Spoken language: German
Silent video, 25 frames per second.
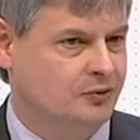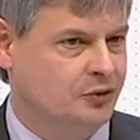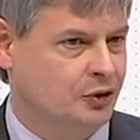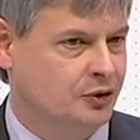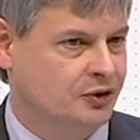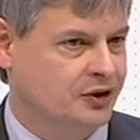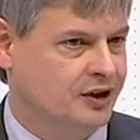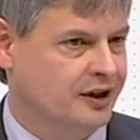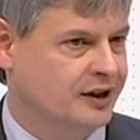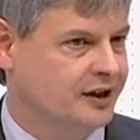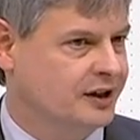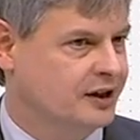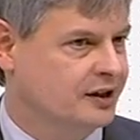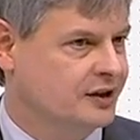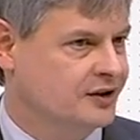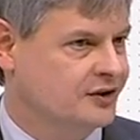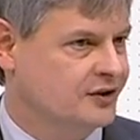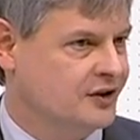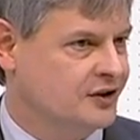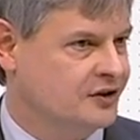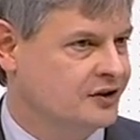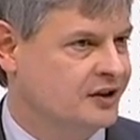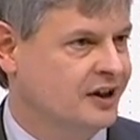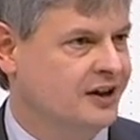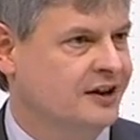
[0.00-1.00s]
Von daher ist
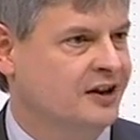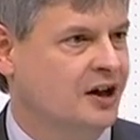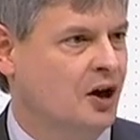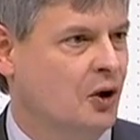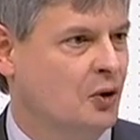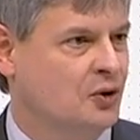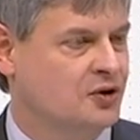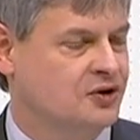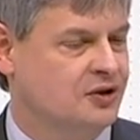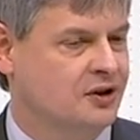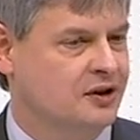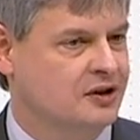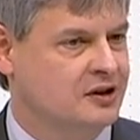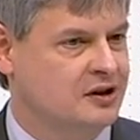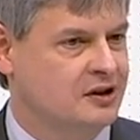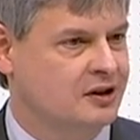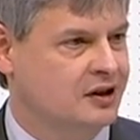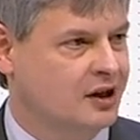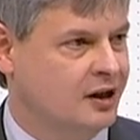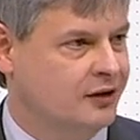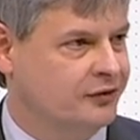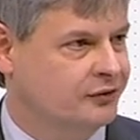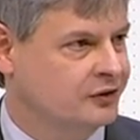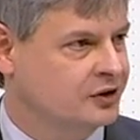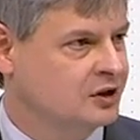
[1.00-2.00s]
das keine
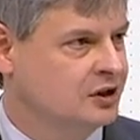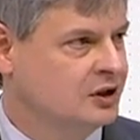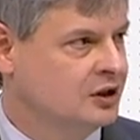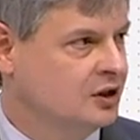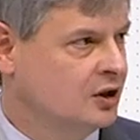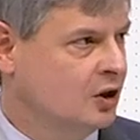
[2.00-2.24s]
Aussagekraft,